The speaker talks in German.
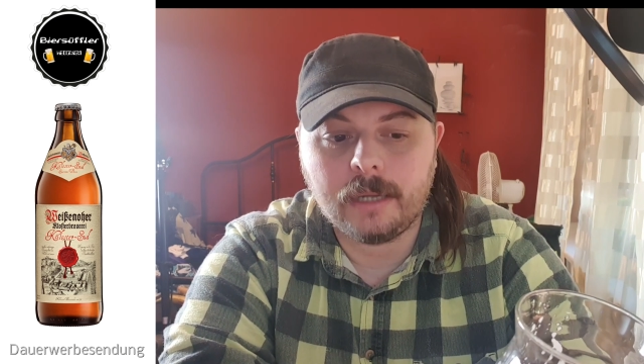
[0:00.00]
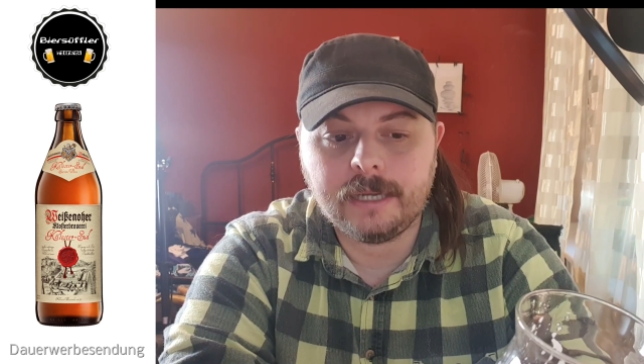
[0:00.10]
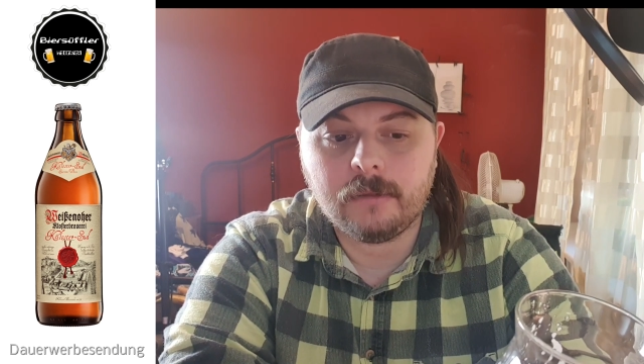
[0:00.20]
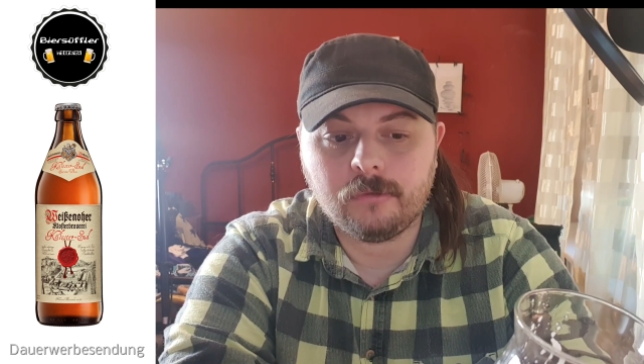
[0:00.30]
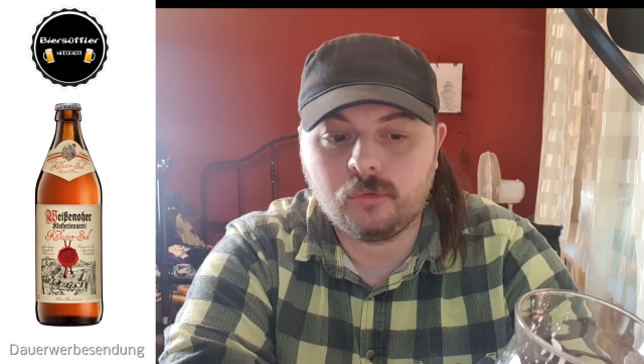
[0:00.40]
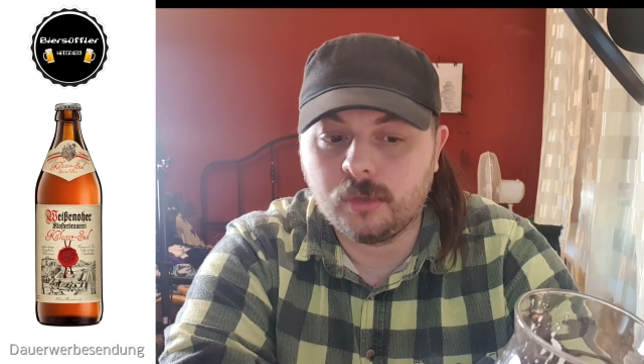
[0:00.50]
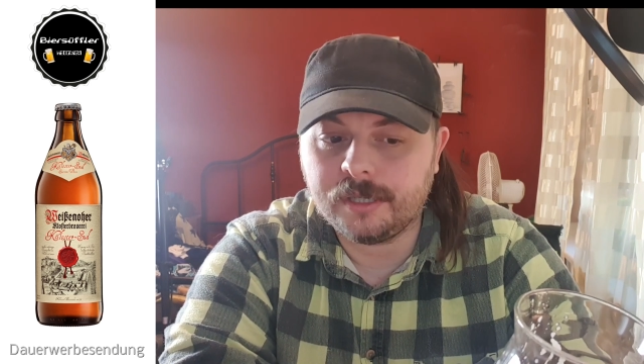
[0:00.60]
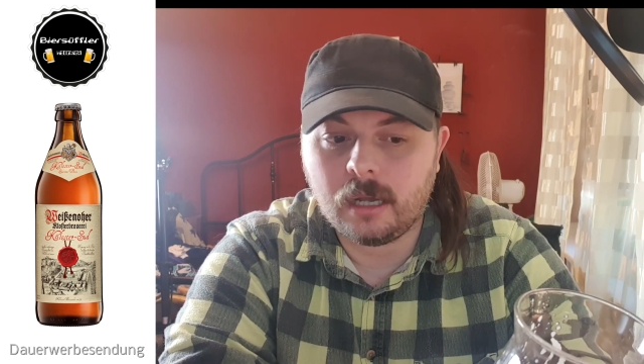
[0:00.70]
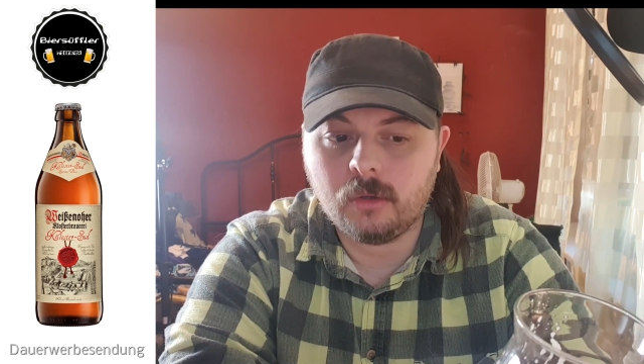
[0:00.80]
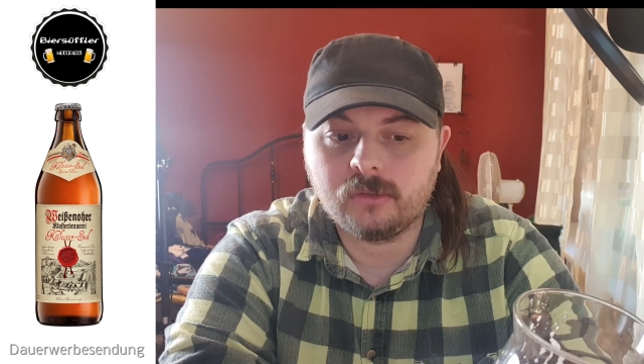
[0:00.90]
der
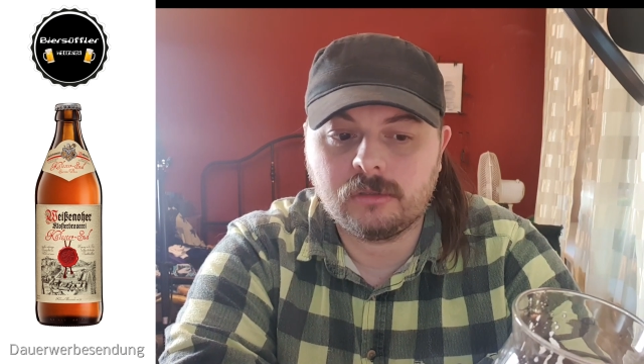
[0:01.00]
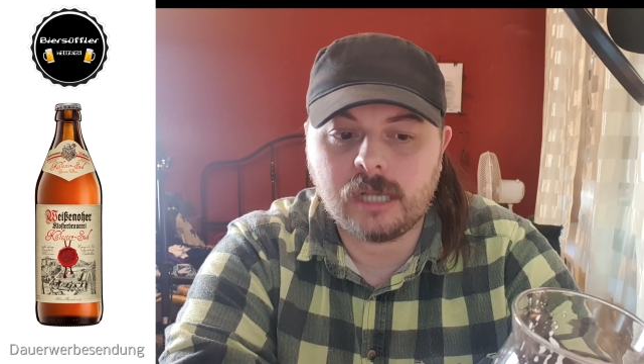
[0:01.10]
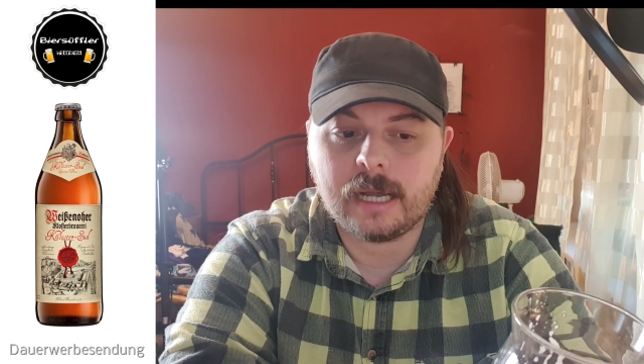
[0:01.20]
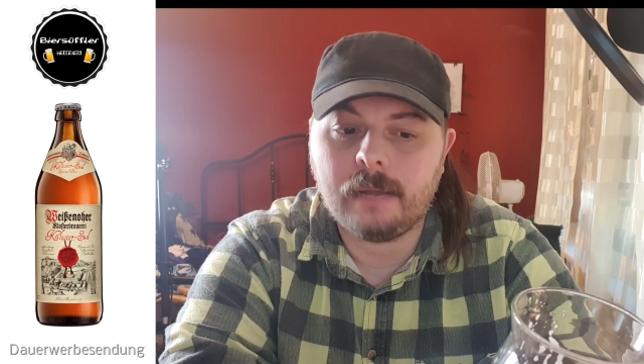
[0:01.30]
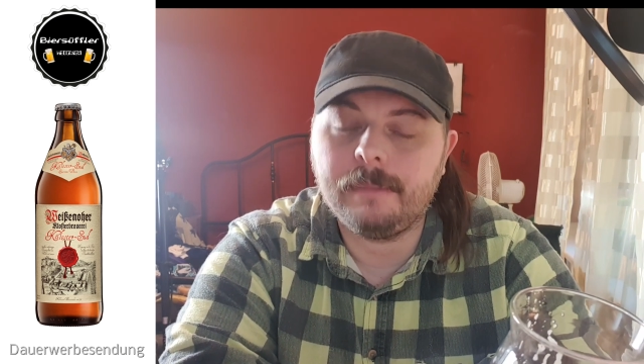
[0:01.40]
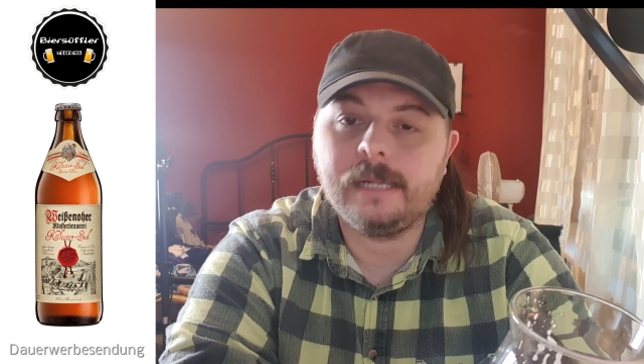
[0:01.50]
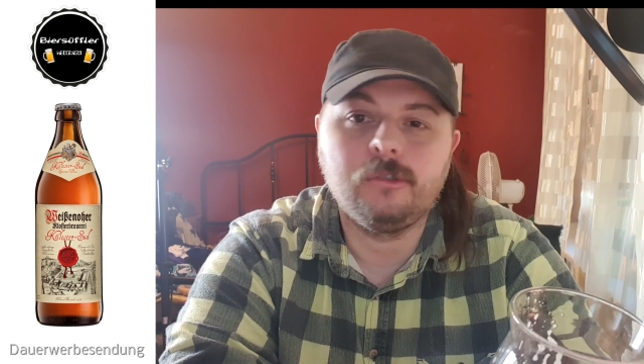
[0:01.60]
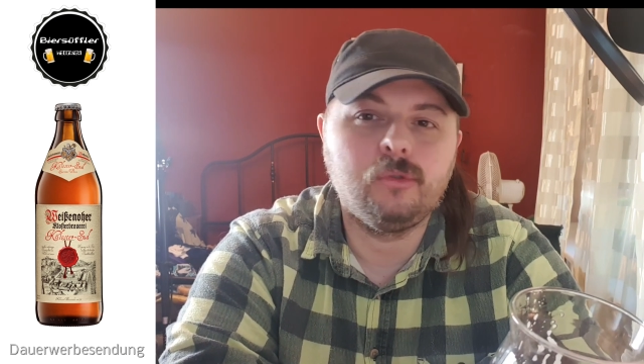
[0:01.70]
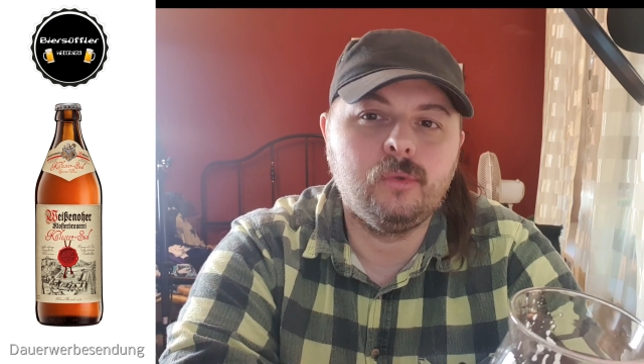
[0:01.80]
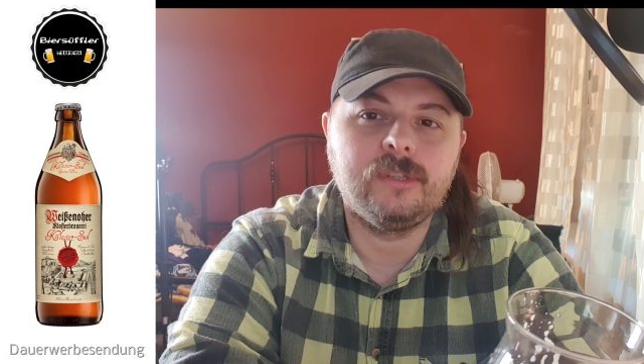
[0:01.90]
durchaus
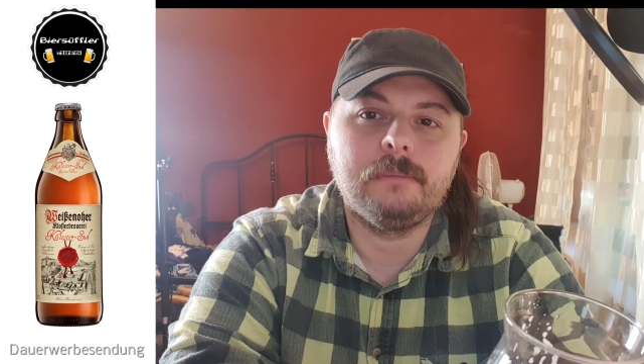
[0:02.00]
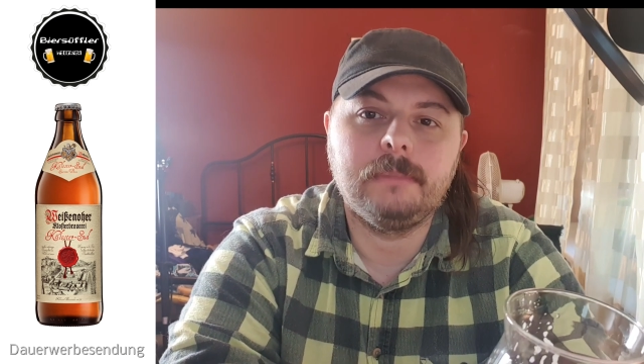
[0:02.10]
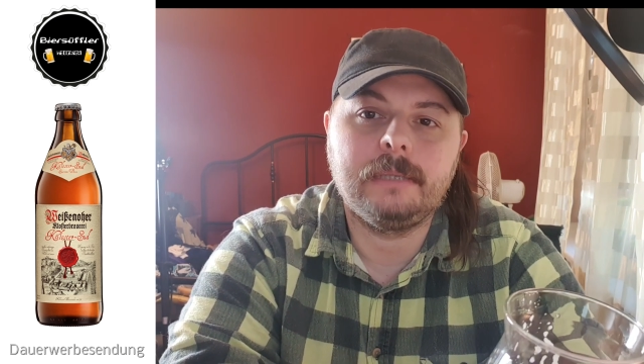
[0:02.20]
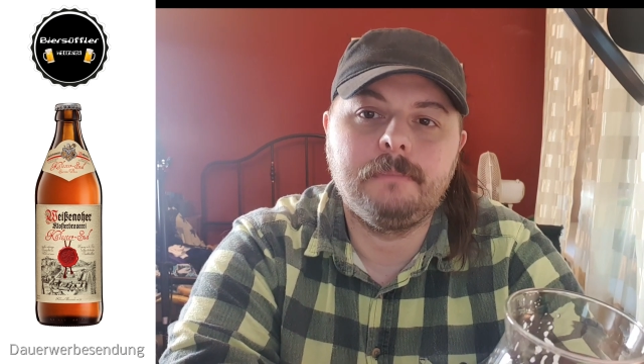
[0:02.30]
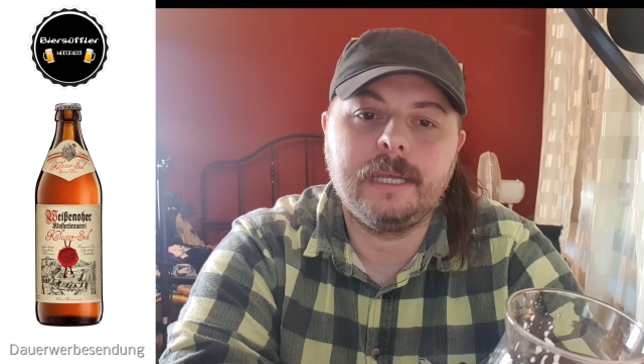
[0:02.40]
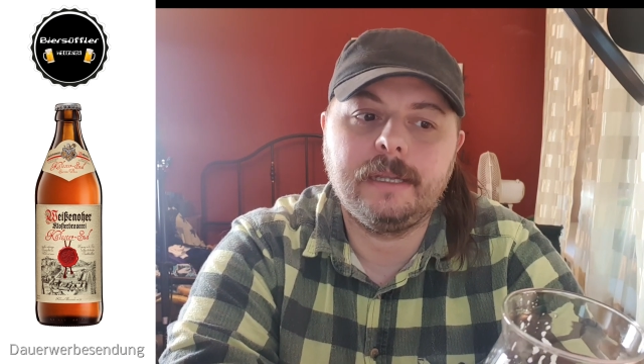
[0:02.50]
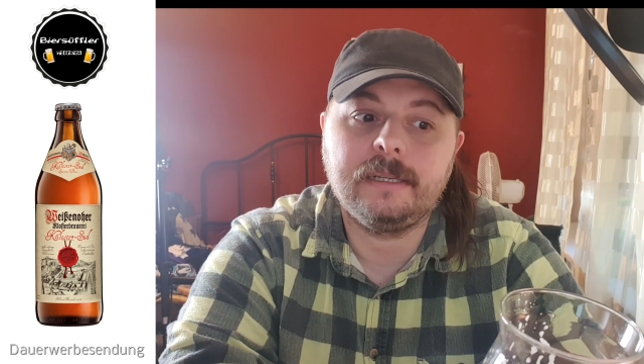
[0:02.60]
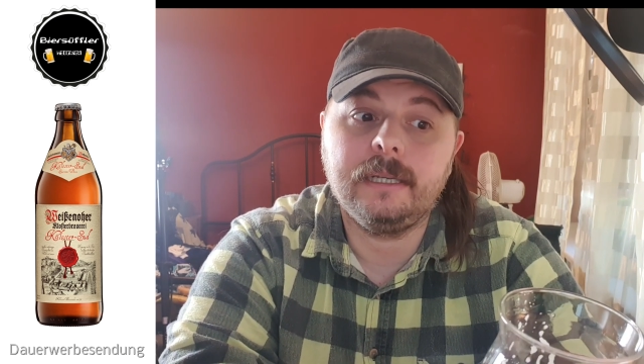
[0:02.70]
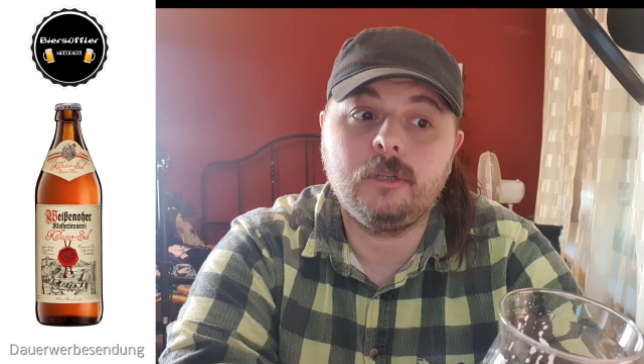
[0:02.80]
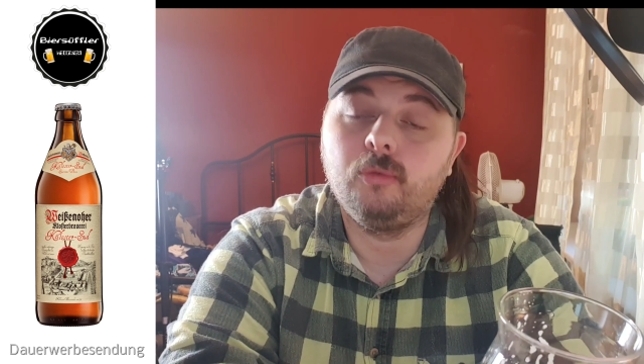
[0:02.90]
Karamellsüße mitbringt, nicht